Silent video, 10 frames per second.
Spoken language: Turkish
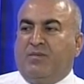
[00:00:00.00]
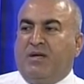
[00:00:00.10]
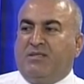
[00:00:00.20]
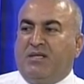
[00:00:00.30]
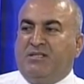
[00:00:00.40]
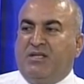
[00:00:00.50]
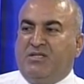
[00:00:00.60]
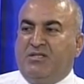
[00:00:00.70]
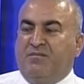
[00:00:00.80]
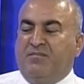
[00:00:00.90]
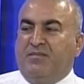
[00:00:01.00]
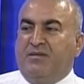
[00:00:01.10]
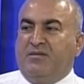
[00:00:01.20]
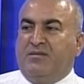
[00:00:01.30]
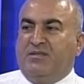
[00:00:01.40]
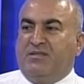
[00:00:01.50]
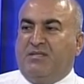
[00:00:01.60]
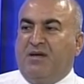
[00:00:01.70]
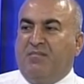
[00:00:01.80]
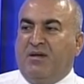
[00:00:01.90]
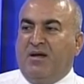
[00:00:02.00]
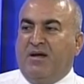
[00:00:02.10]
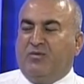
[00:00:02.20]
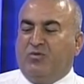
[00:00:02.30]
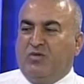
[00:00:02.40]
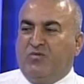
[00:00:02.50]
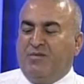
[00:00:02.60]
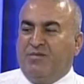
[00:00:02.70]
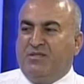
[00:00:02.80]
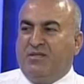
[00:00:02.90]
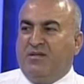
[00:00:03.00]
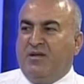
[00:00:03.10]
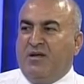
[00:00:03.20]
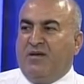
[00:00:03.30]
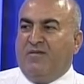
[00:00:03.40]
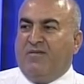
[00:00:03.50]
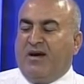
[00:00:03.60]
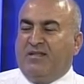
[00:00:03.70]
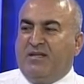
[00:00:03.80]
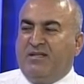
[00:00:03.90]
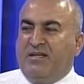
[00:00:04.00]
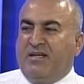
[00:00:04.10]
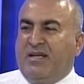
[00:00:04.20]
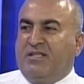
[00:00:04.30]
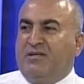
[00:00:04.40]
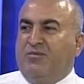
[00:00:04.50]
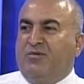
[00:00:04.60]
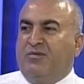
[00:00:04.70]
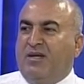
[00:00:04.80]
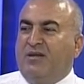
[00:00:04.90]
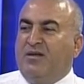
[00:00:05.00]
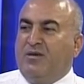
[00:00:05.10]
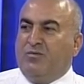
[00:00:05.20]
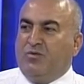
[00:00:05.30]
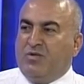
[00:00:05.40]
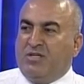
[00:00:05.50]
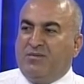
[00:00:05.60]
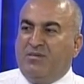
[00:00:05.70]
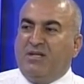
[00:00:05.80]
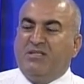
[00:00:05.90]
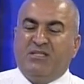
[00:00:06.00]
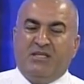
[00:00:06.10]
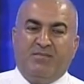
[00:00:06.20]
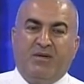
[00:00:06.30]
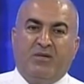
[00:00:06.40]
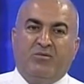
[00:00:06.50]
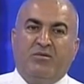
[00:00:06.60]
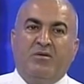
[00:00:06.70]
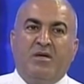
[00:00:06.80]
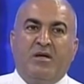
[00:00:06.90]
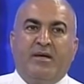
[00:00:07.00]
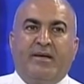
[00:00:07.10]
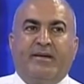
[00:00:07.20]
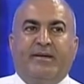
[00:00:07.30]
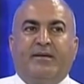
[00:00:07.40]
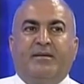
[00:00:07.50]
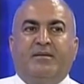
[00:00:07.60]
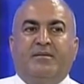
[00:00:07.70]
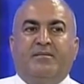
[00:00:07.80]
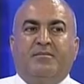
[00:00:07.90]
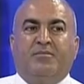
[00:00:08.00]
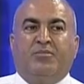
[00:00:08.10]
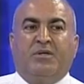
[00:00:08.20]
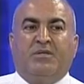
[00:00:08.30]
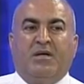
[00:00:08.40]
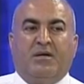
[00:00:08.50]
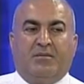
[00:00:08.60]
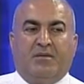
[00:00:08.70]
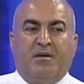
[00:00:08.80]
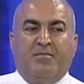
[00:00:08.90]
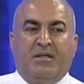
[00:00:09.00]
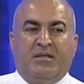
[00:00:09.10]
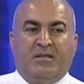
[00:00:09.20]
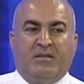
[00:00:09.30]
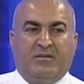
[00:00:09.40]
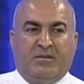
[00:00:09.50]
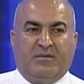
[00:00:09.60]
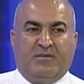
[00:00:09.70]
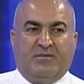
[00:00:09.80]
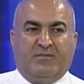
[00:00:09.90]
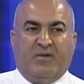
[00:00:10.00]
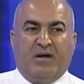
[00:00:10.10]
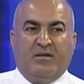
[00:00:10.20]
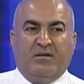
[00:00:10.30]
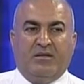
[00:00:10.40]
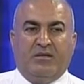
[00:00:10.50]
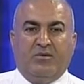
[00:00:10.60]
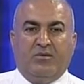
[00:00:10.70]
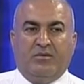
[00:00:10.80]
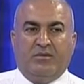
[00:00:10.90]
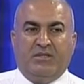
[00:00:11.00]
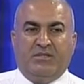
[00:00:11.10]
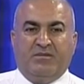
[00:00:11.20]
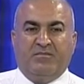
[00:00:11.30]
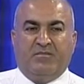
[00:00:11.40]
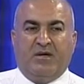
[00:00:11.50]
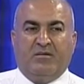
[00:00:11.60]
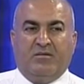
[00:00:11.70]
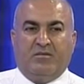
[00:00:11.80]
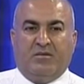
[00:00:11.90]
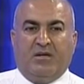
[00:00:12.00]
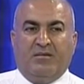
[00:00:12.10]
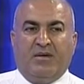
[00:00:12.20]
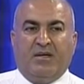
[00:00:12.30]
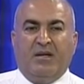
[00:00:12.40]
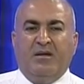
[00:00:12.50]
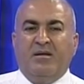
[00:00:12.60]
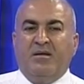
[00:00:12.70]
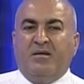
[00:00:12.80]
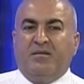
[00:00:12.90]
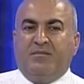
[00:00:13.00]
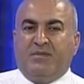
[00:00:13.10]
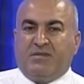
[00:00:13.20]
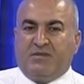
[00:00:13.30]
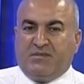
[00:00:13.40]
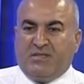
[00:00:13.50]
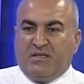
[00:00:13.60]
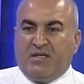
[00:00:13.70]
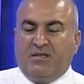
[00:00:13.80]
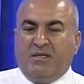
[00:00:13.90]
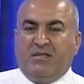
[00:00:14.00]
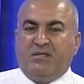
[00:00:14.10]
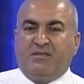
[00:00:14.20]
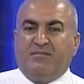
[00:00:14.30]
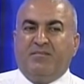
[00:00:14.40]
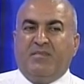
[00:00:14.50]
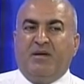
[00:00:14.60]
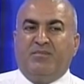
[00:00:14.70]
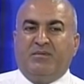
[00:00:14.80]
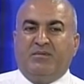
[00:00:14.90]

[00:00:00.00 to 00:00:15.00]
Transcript: ben seni seçtim, e, sen bana söz vermiştin, vaatlerini yerine getirmiyorsun diyen yüzlerce binlerce seçmenle dolu. E, burada en belirgin e, farklı iki isim var aklıma gelen. Bir Serdar Denktaş hep